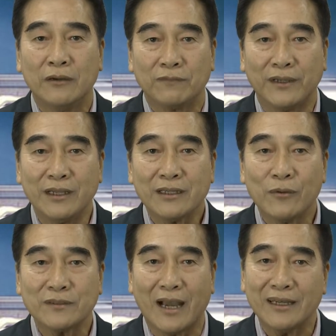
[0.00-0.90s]
và những
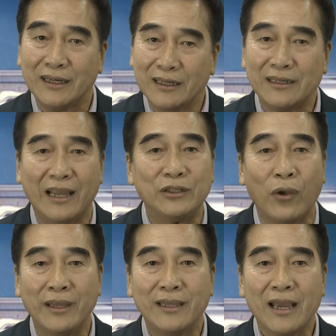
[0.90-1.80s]
câu trả lời đầy
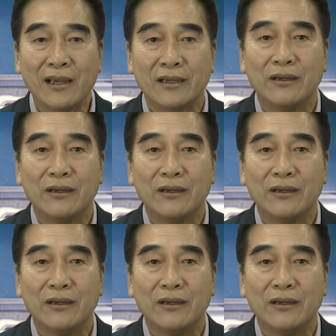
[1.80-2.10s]
tuệ giác